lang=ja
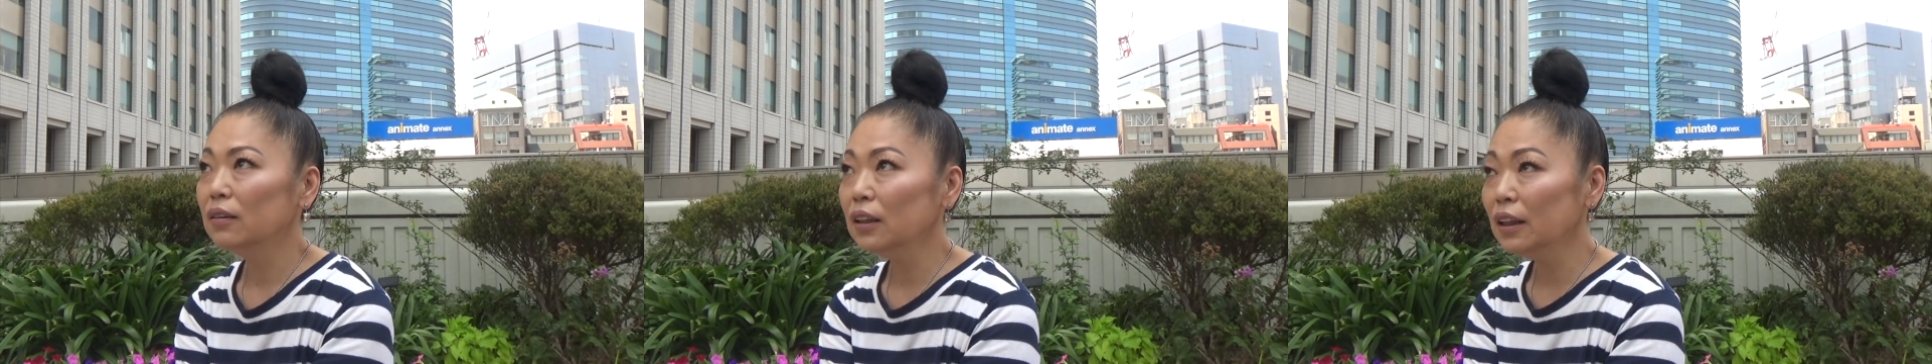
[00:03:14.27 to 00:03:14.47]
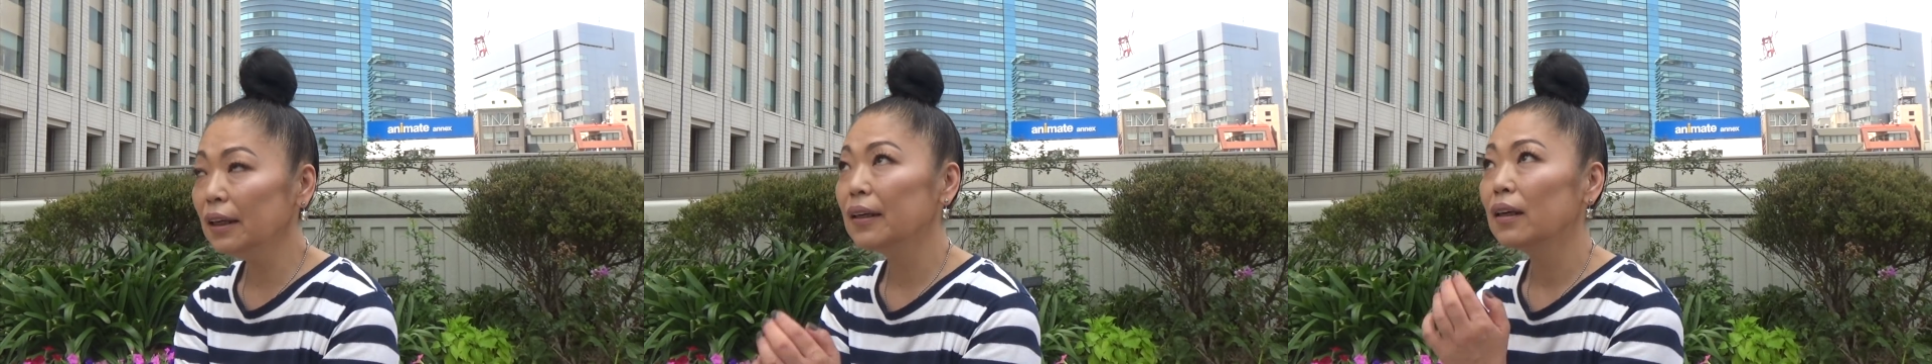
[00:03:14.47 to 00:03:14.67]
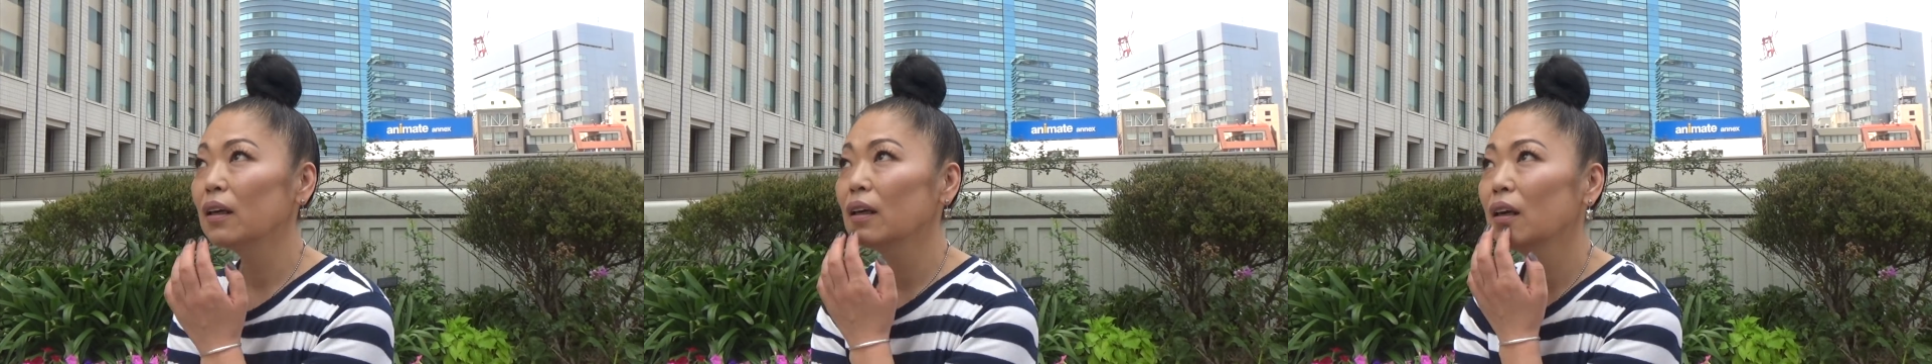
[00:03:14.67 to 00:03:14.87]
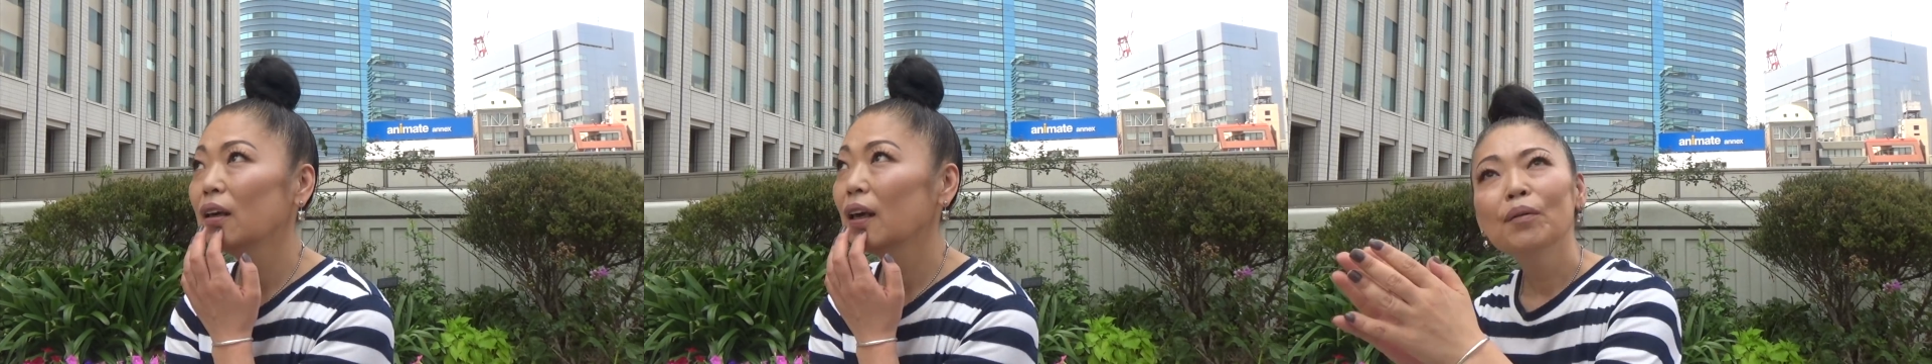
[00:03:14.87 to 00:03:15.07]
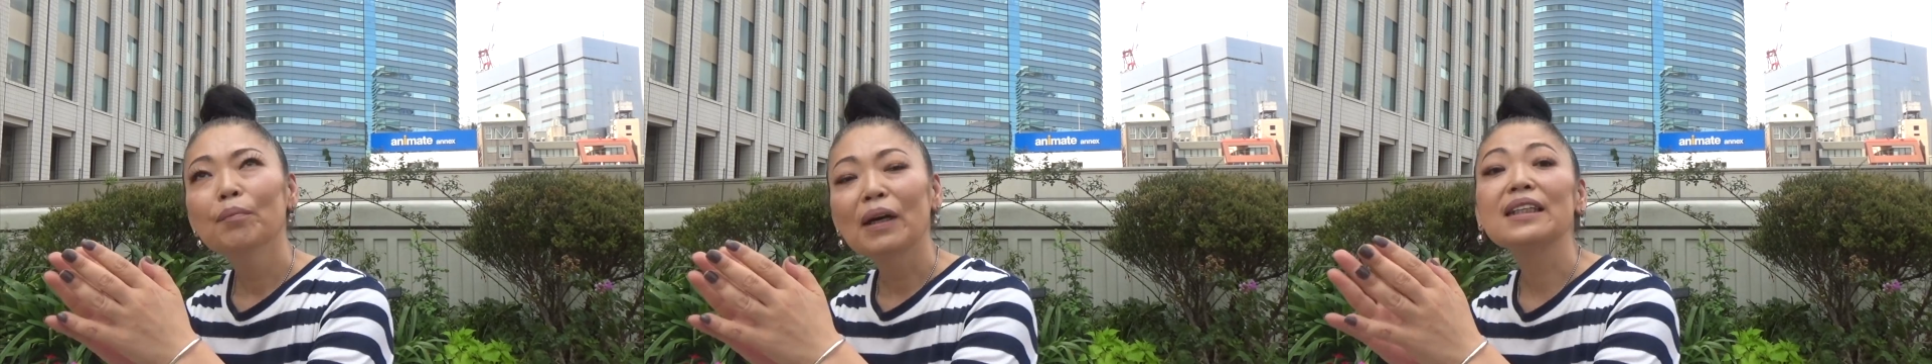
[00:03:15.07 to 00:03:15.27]
い、に
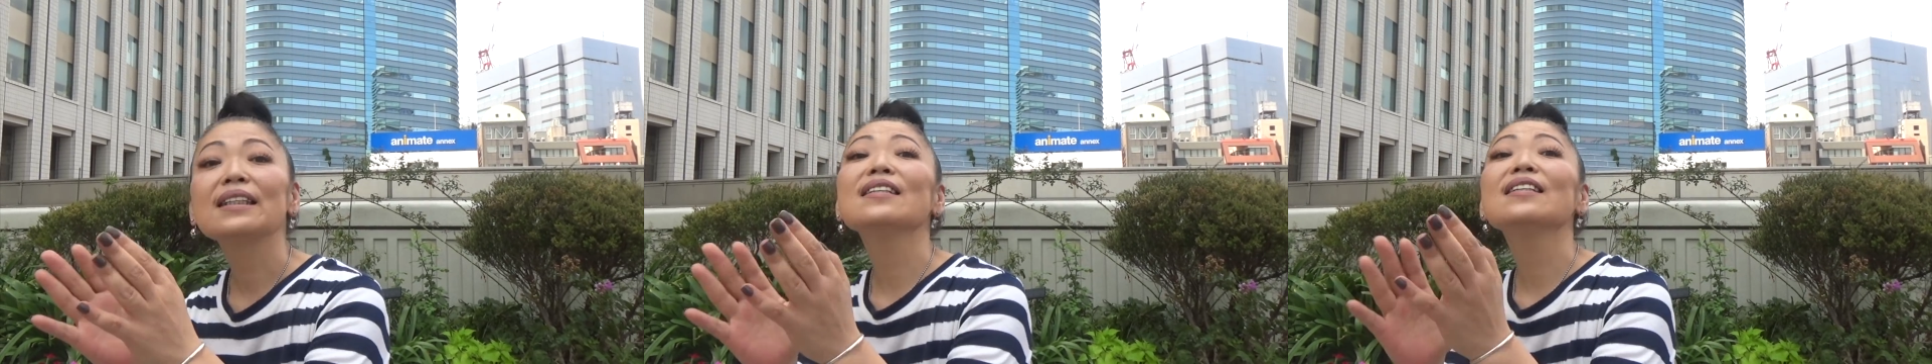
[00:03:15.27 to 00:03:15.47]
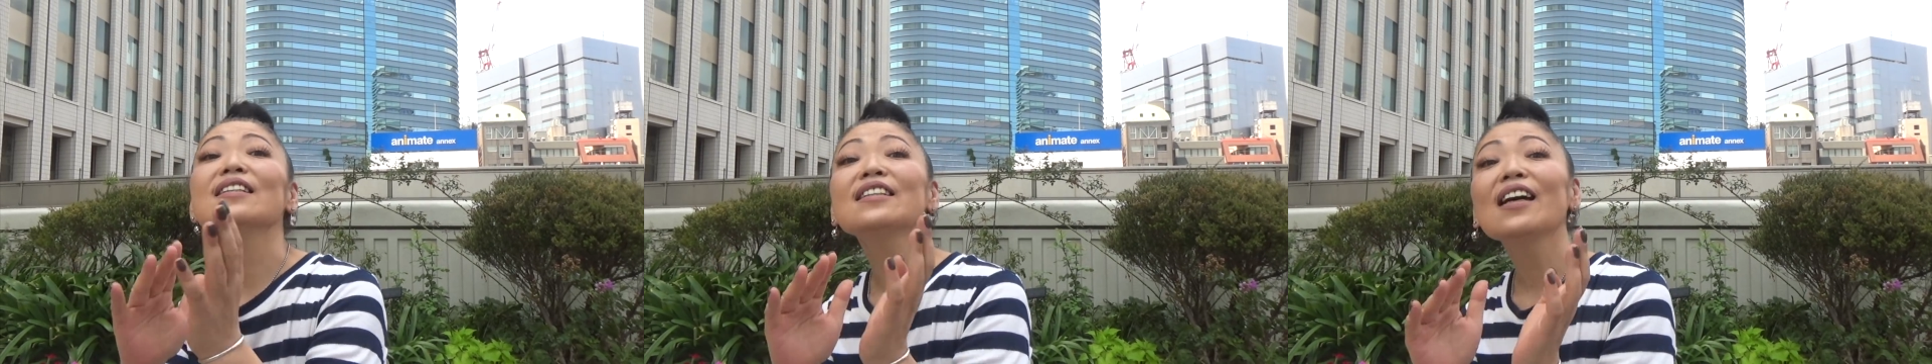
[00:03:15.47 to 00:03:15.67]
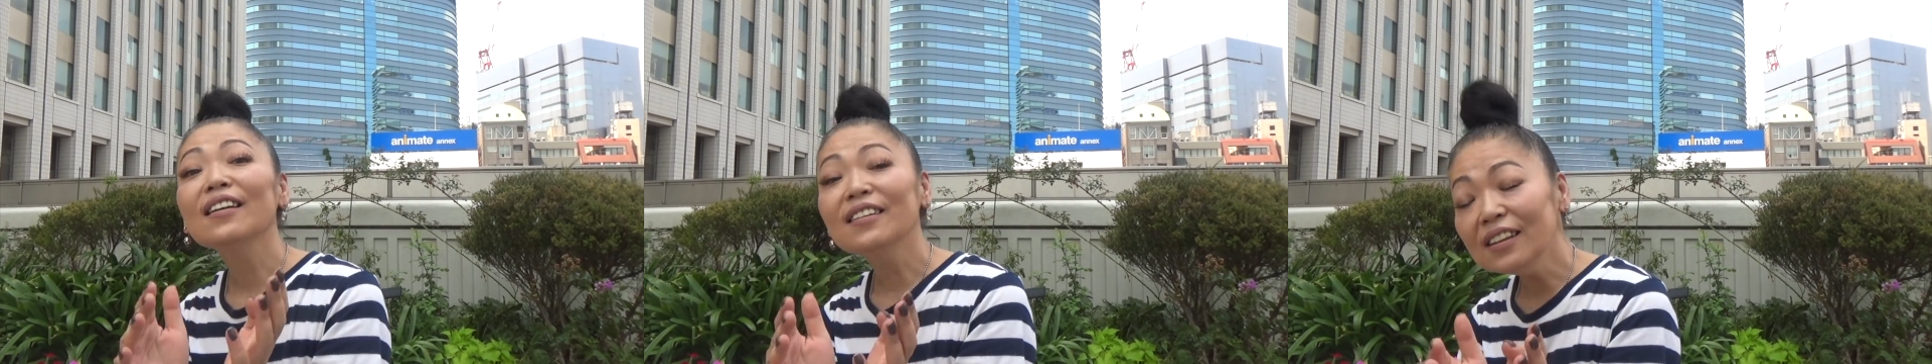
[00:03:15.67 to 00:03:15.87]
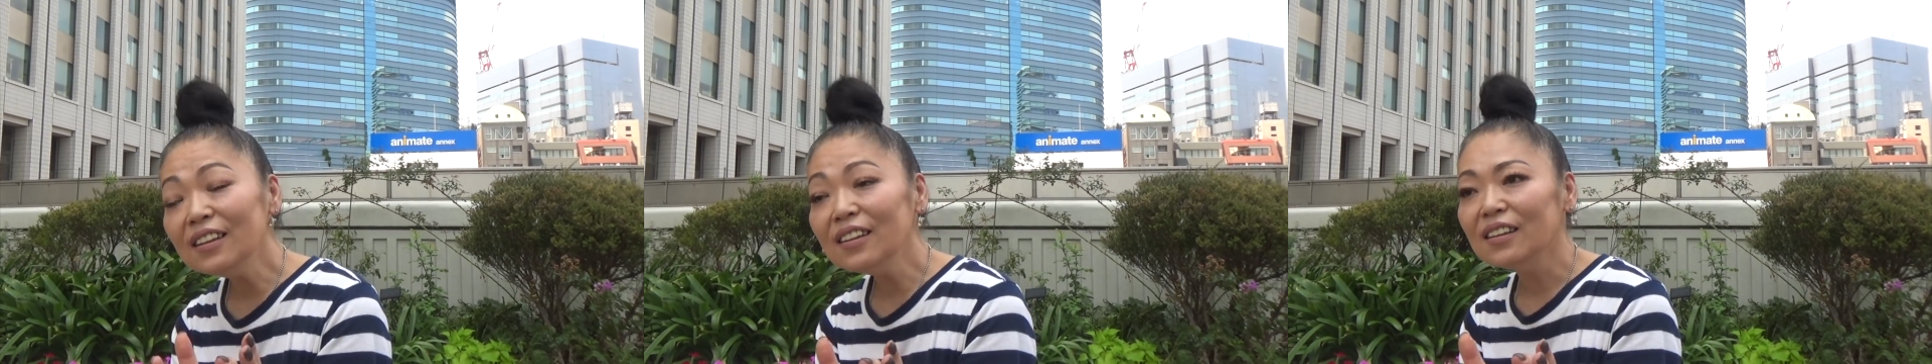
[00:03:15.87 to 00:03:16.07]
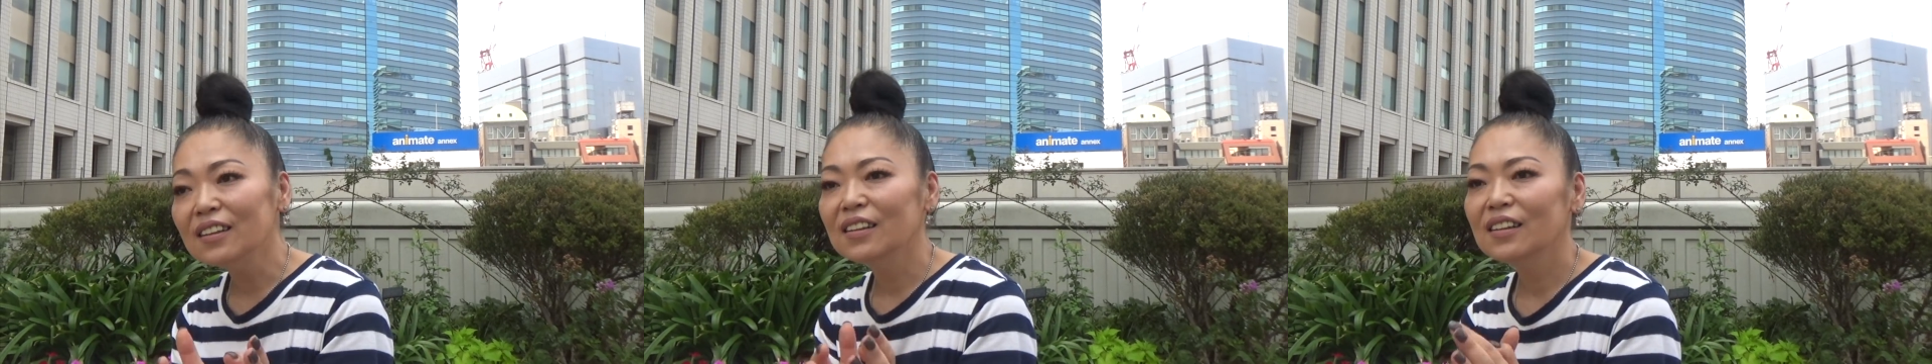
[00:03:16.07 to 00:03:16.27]
町医者
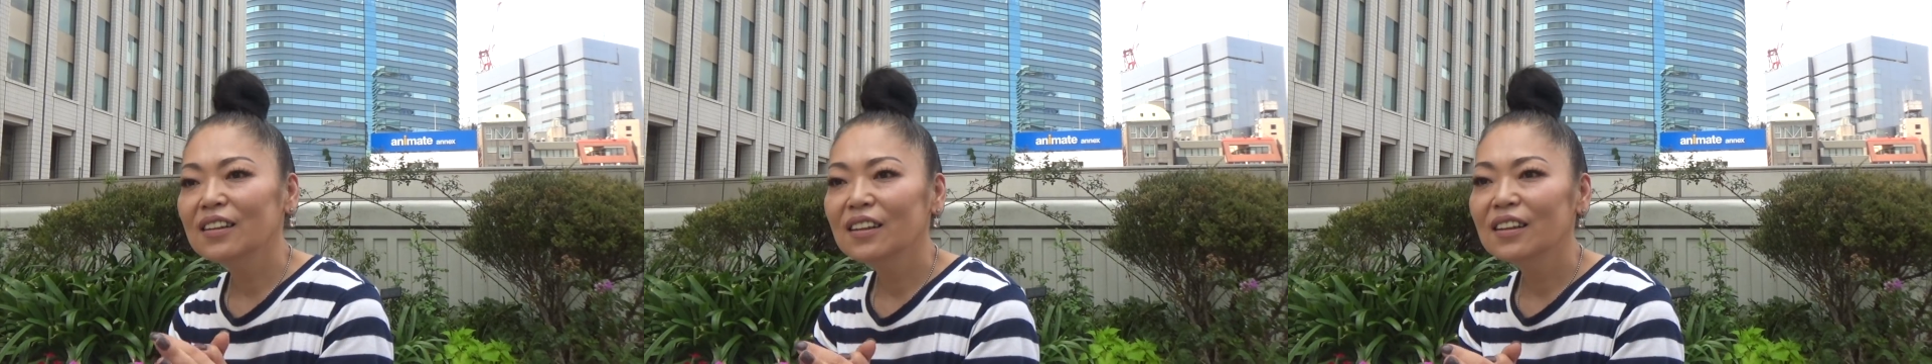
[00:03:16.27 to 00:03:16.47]
に